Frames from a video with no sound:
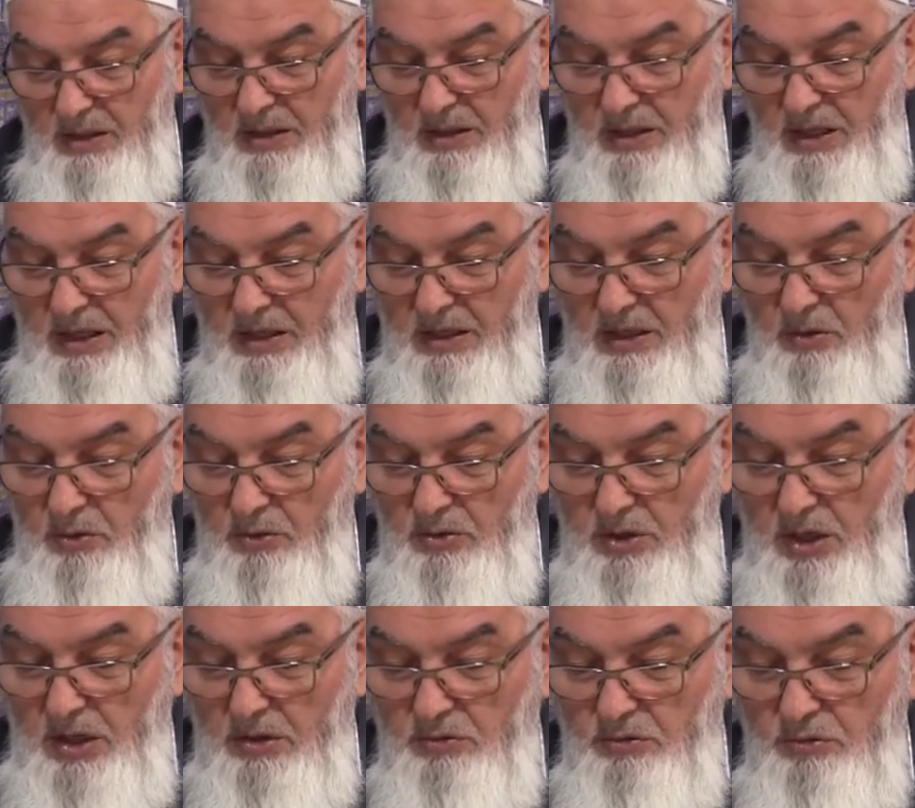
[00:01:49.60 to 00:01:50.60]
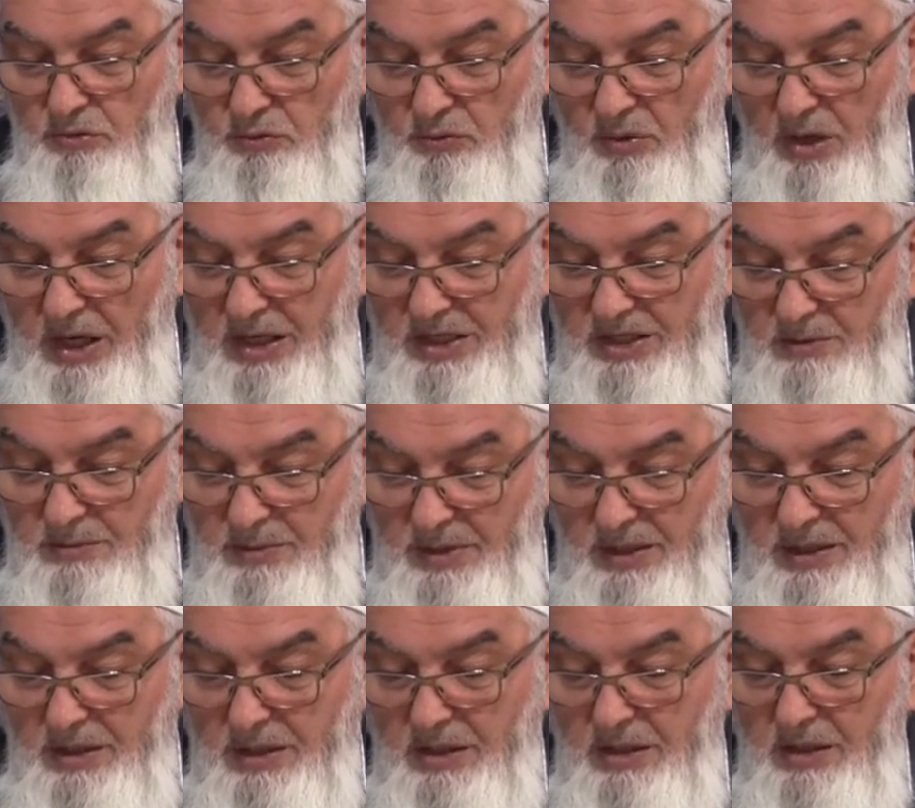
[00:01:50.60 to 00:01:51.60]
لِأَنَّهُ terku
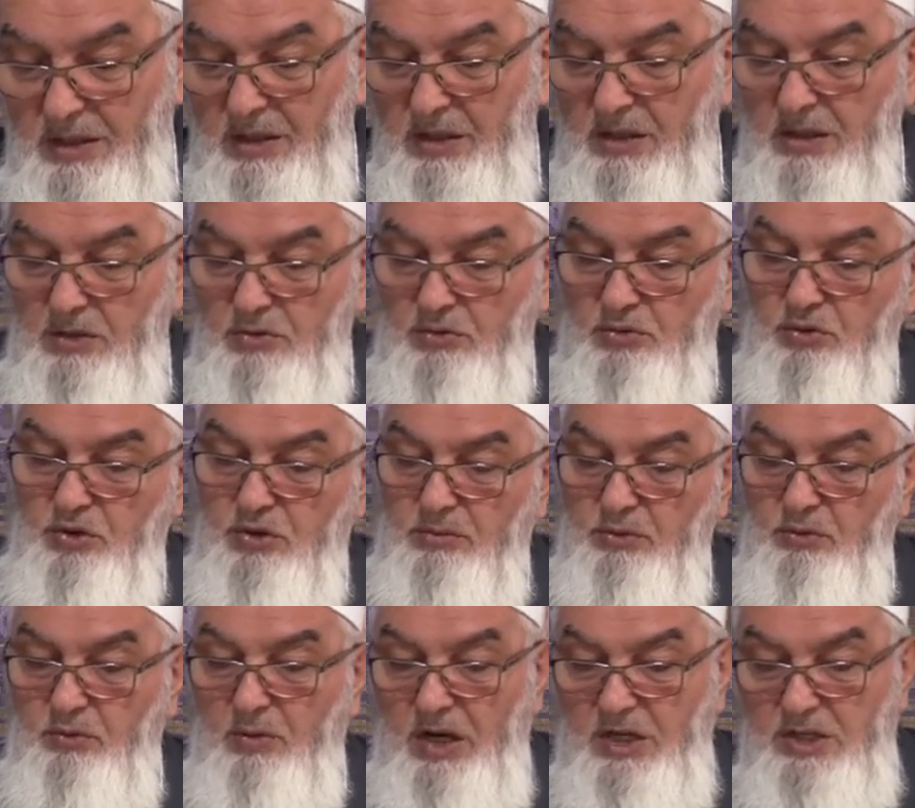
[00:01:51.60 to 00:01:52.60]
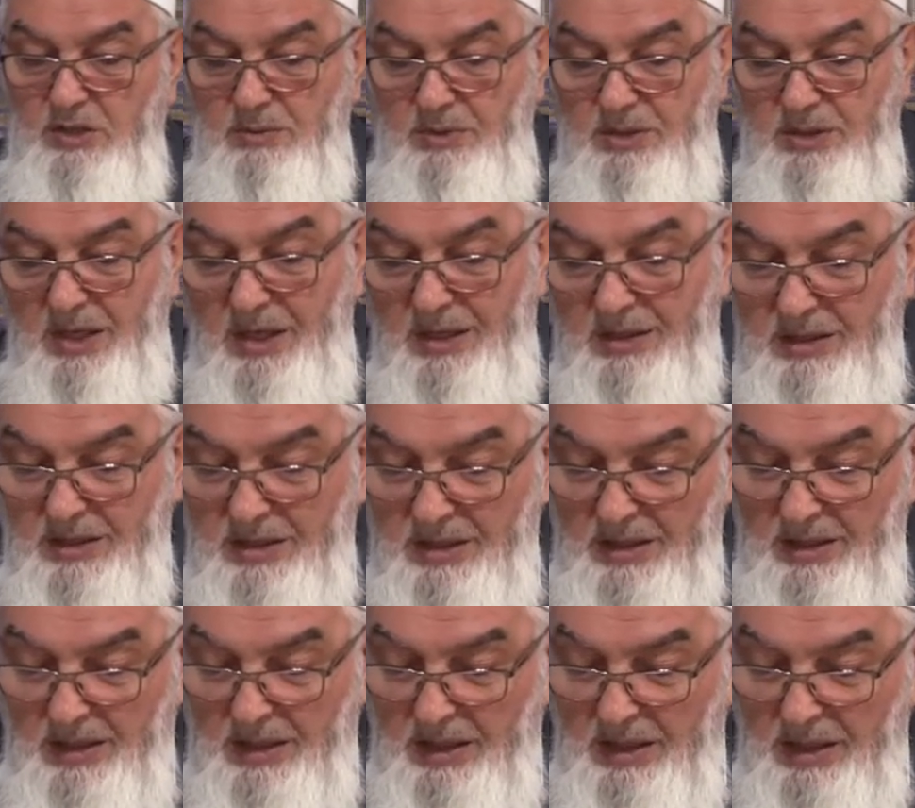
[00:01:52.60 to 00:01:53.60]
vacibin Çünkü bu vacibi terk
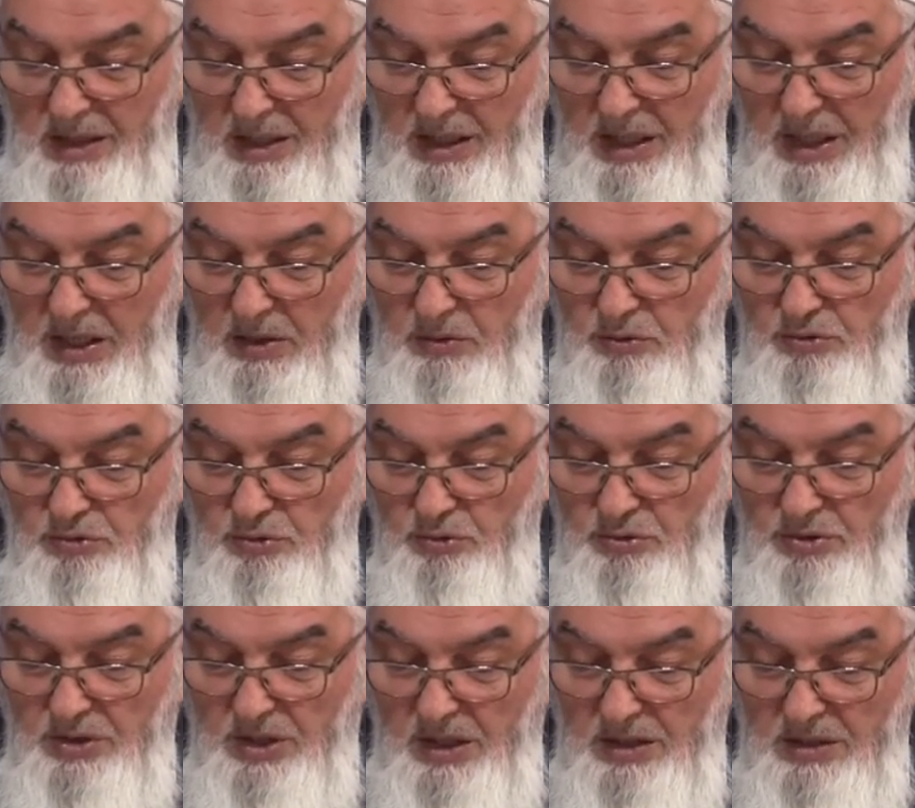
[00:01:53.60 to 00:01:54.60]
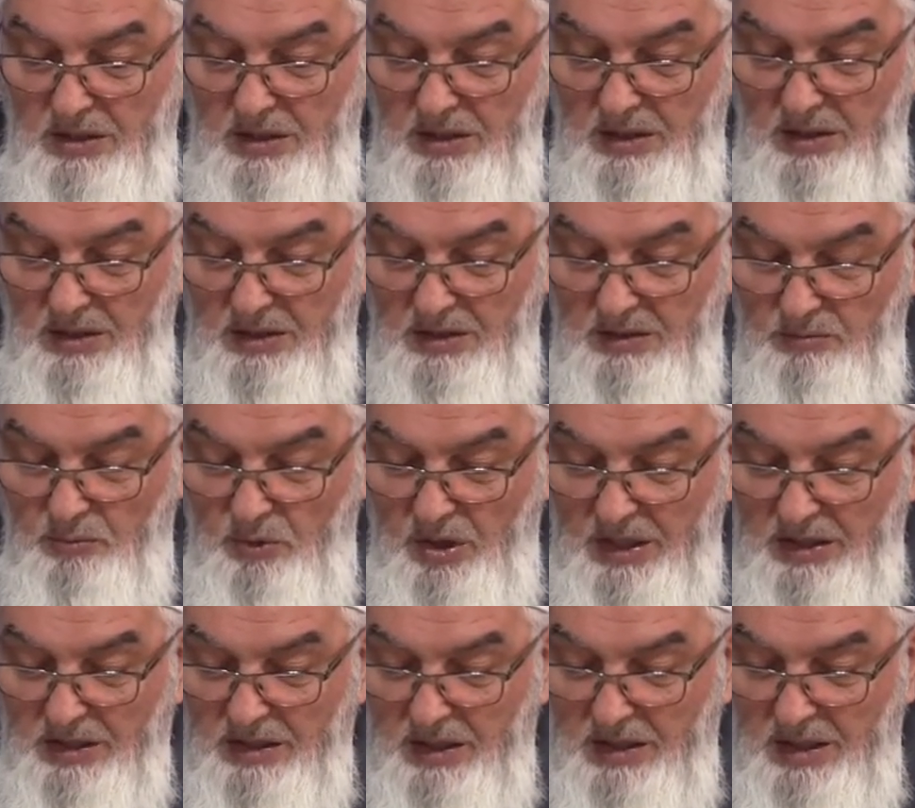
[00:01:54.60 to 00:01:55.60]
ev sünnetin
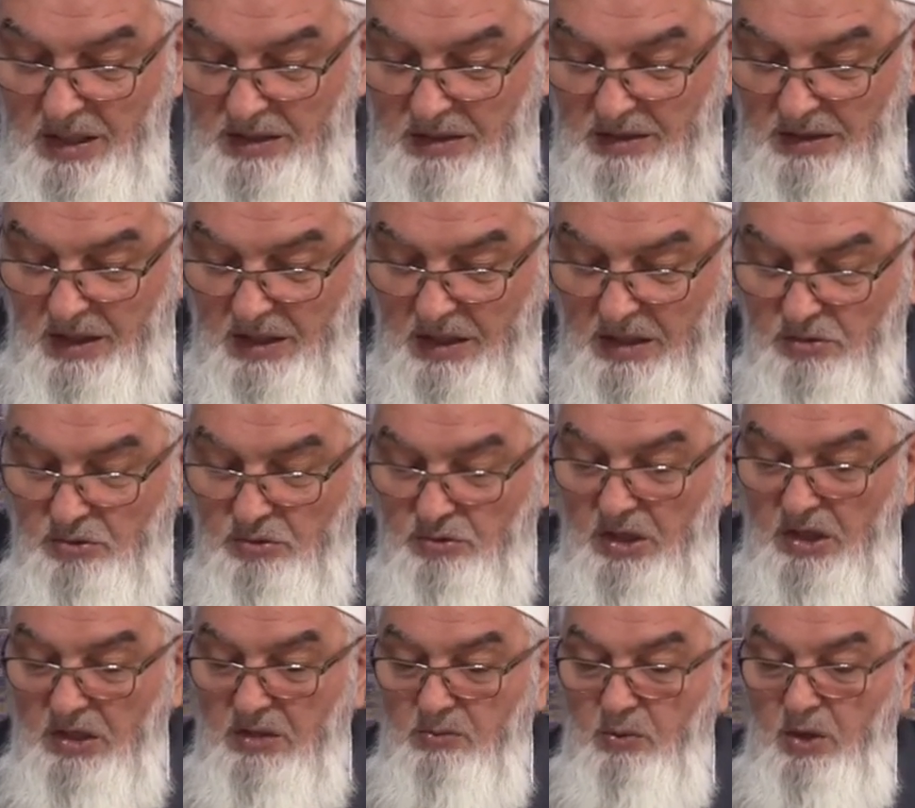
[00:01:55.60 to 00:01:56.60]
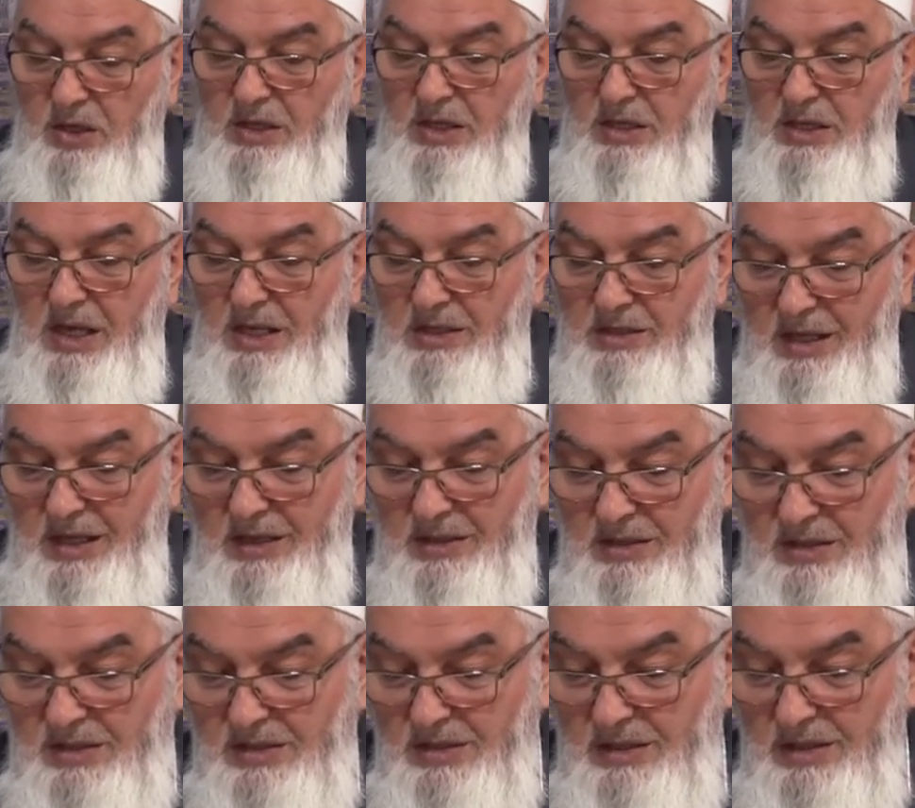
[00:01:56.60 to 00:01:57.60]
müekkedetin ya da sünneti müekkedeyi
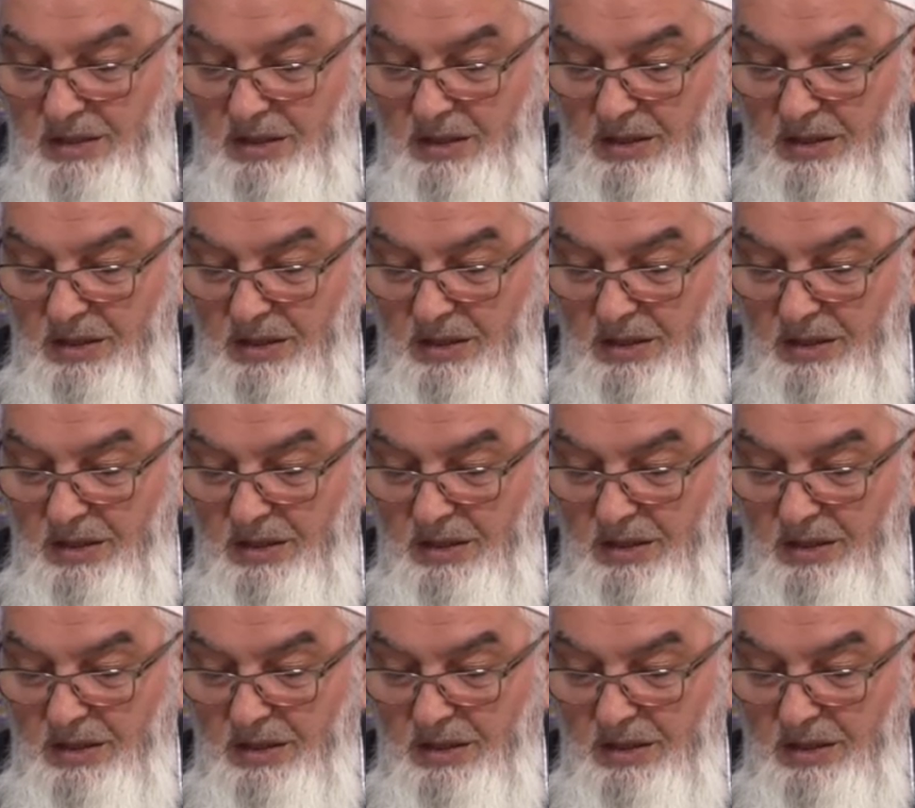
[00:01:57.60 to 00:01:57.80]
terktir.